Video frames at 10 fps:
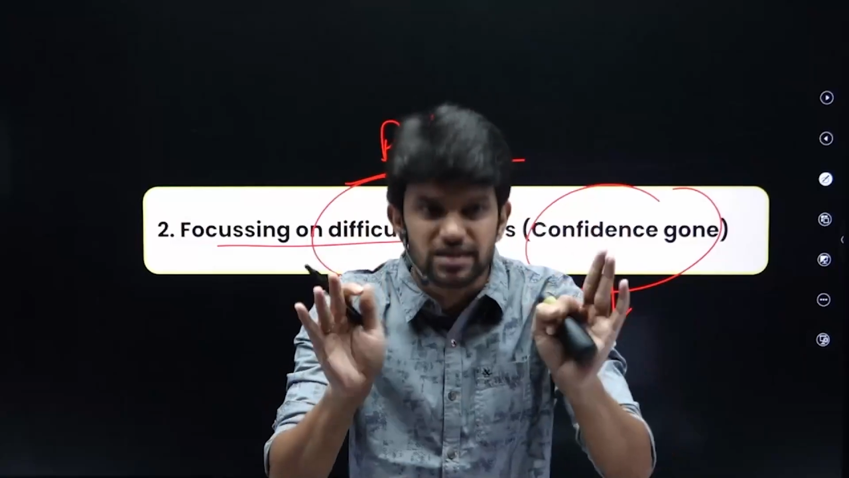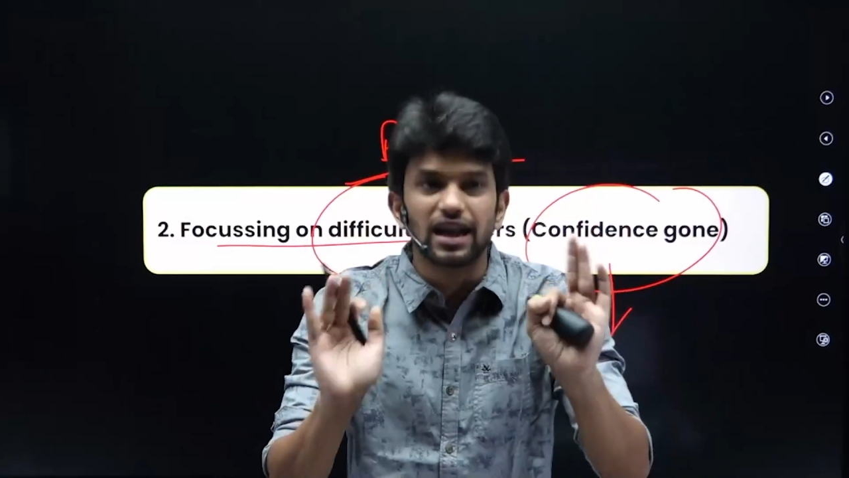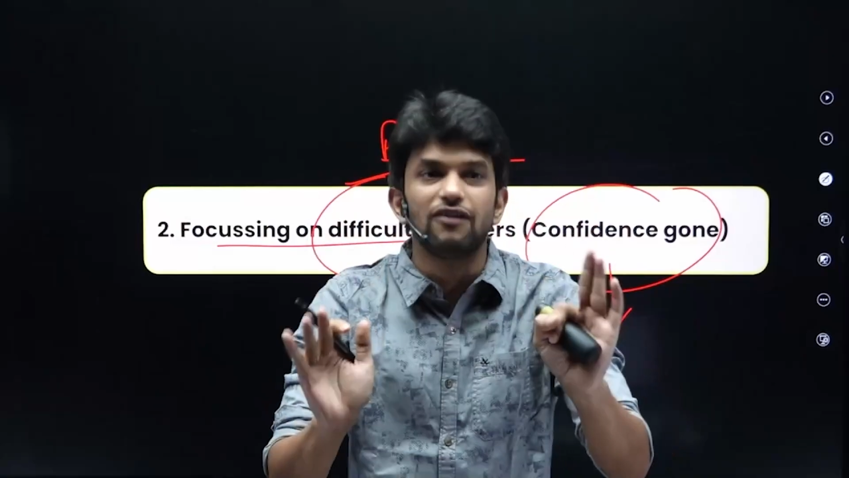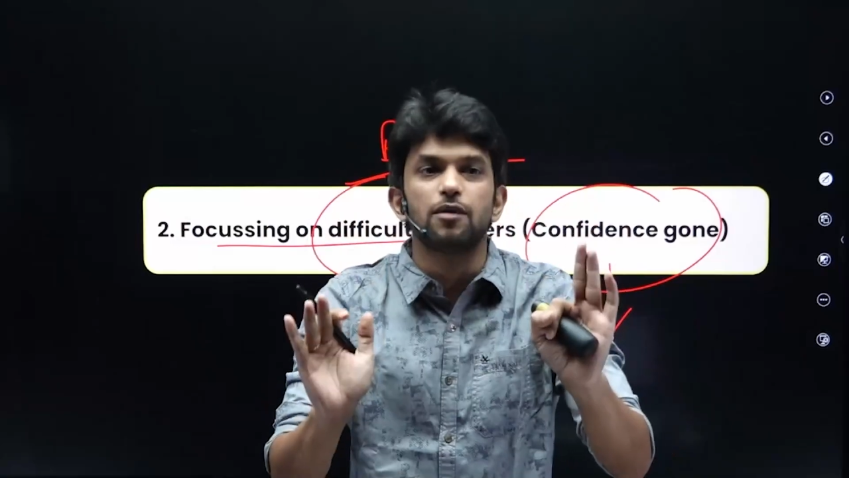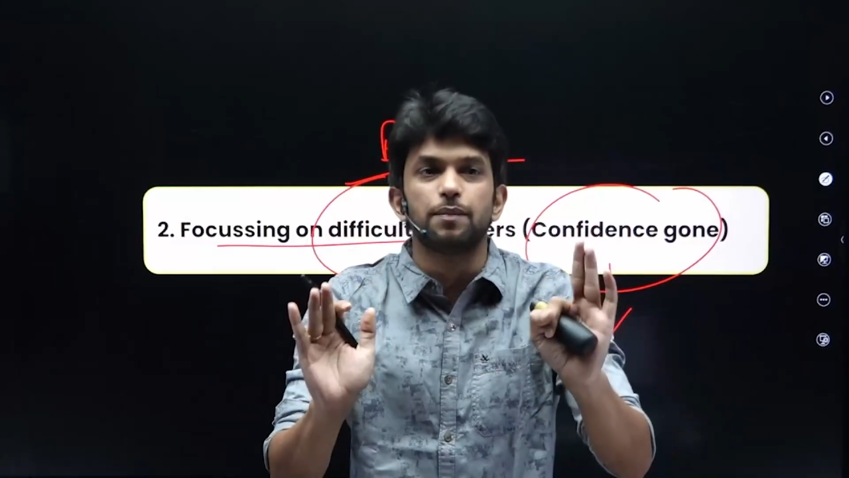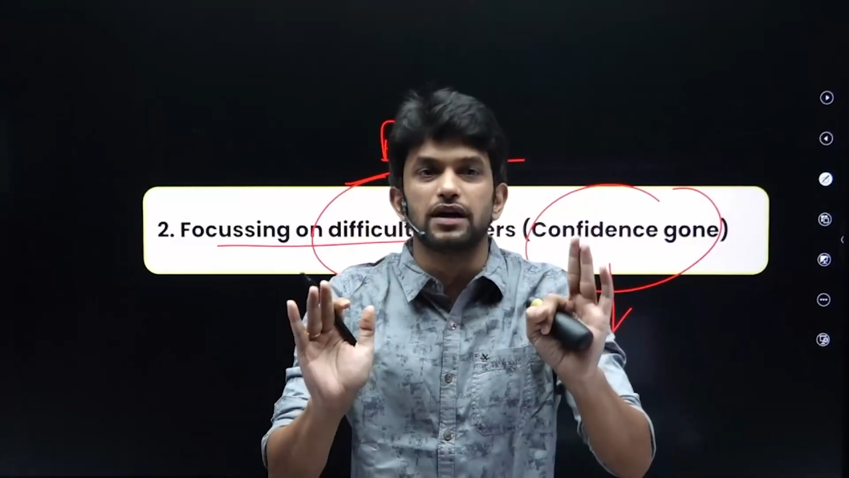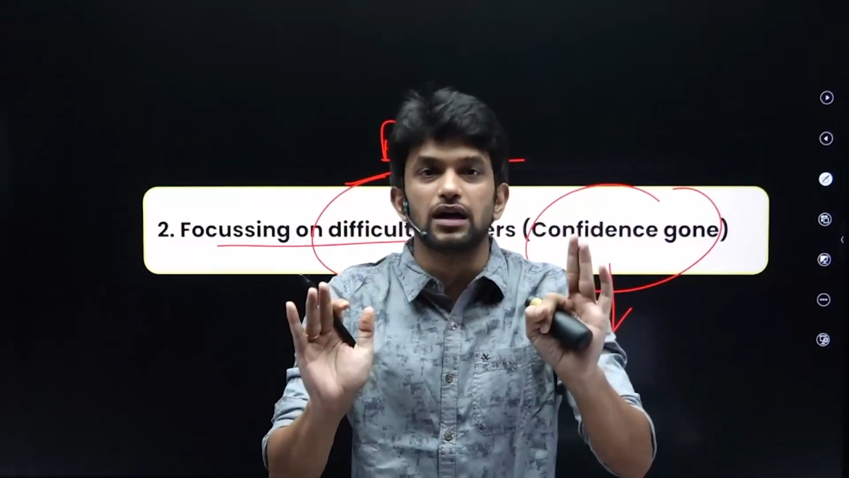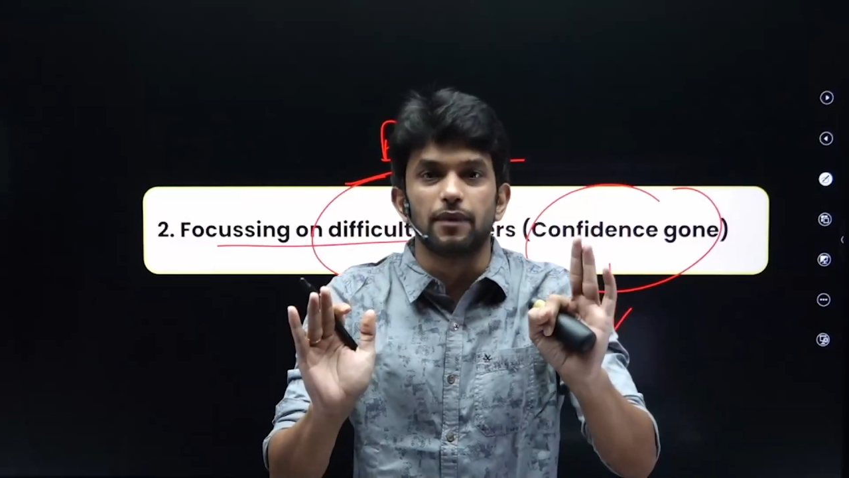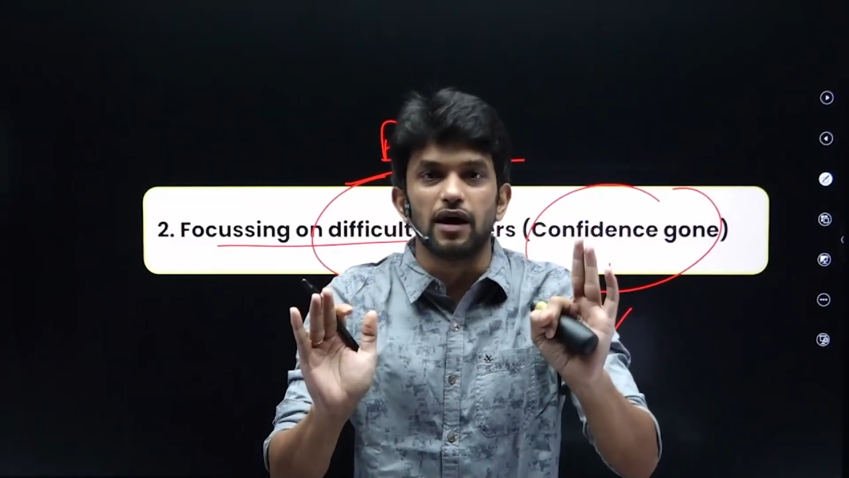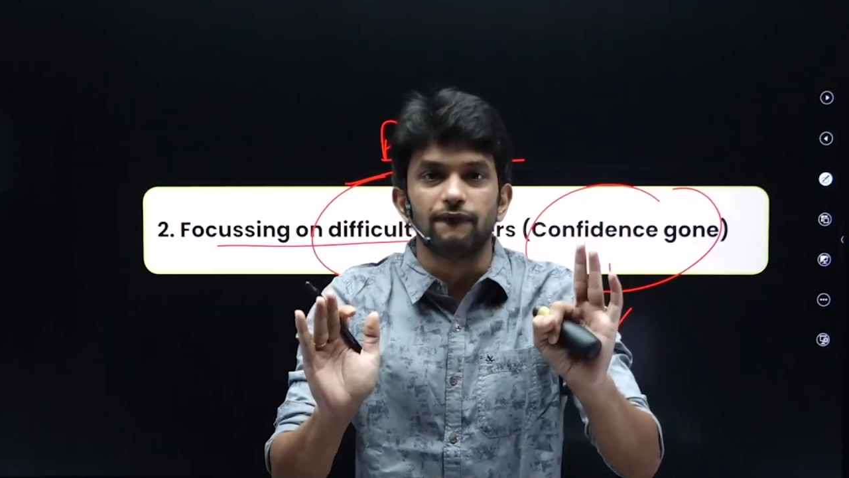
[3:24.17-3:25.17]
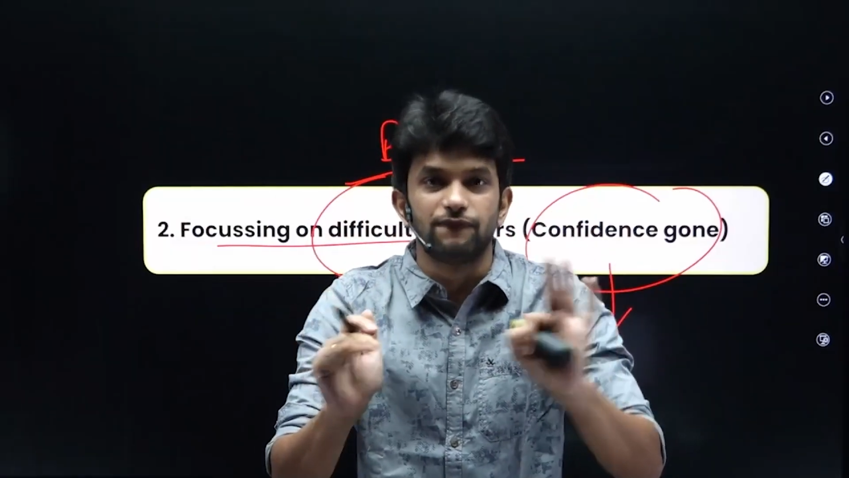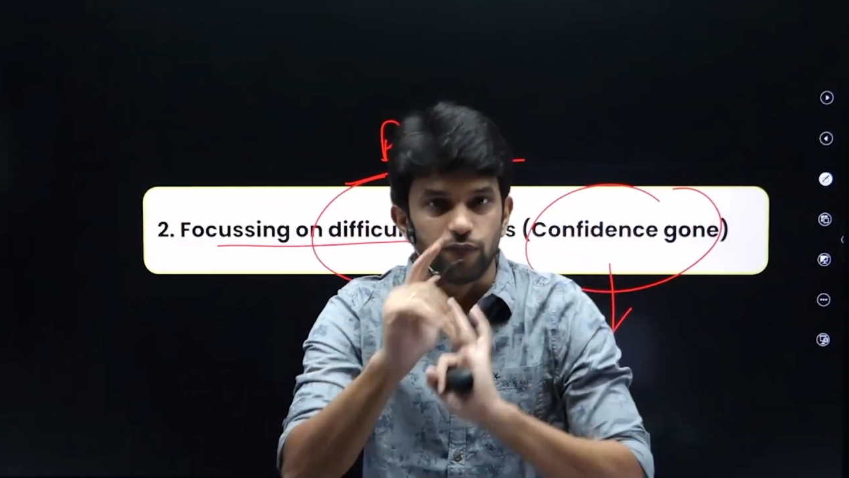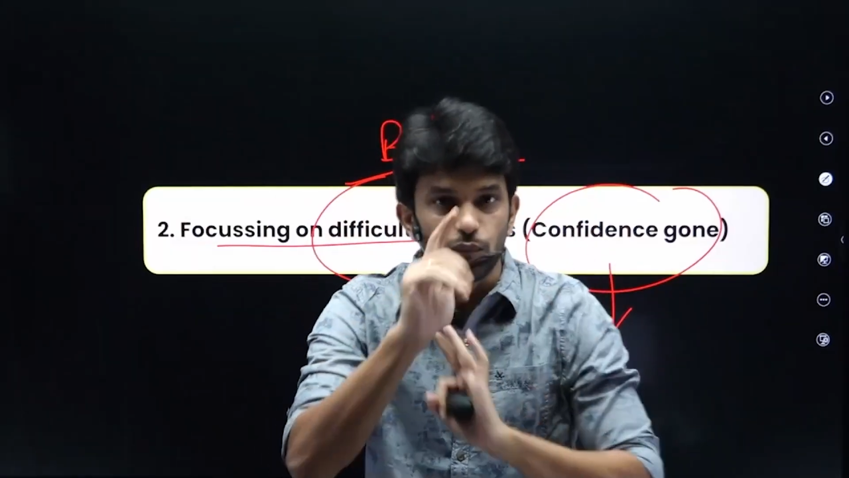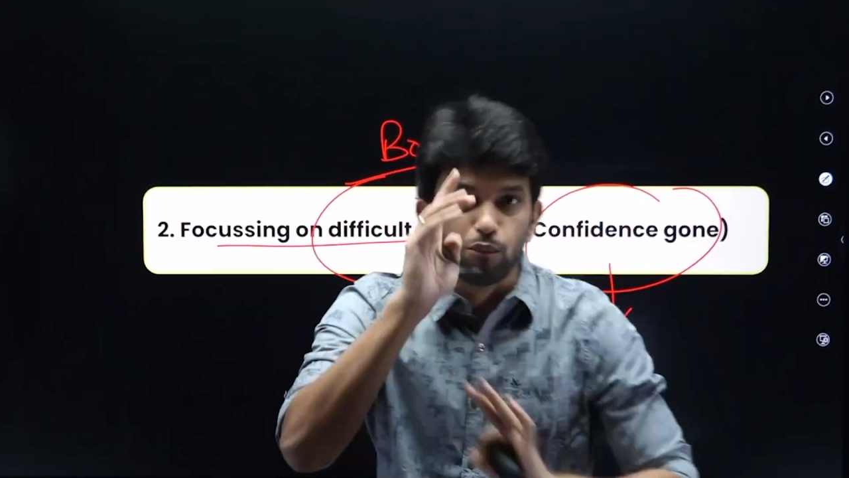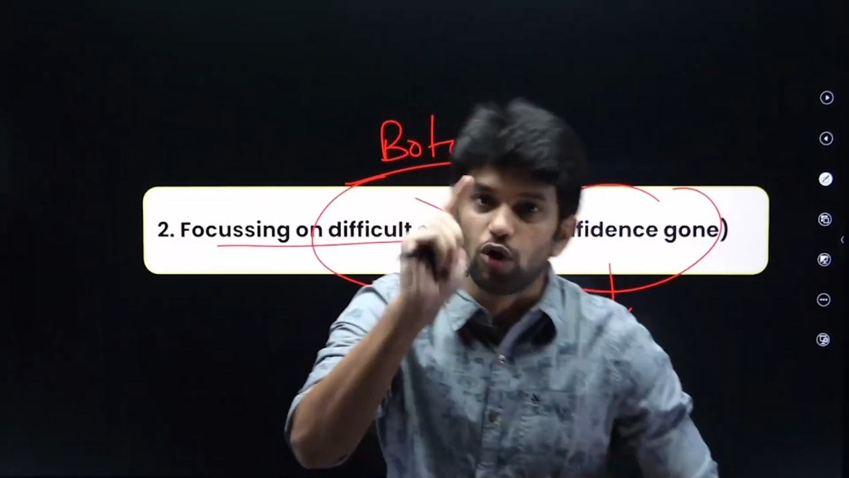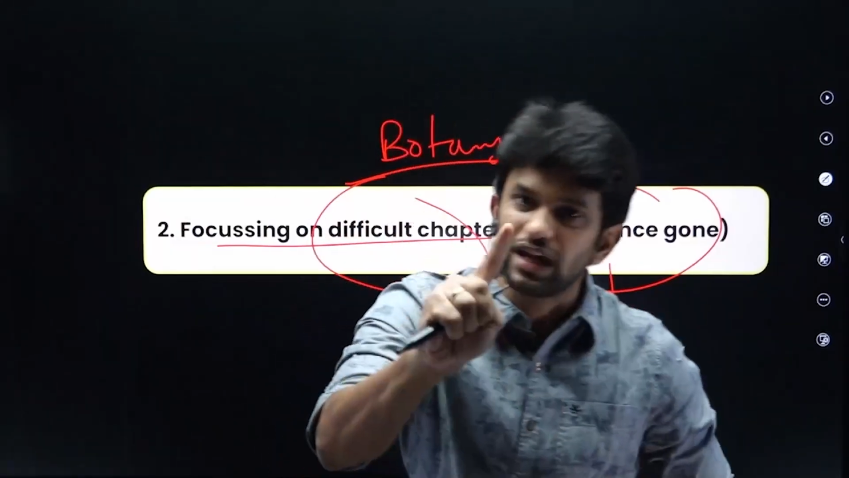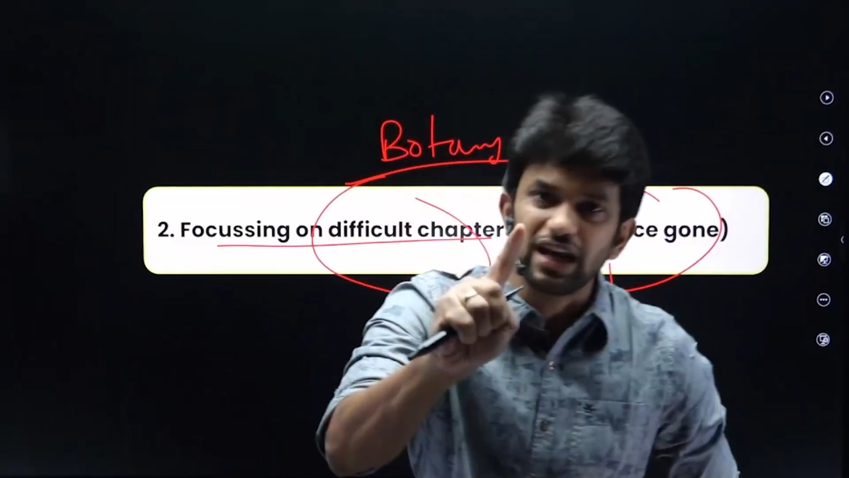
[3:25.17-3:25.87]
அளவுக்கு பாருங்கப்பா மொதல்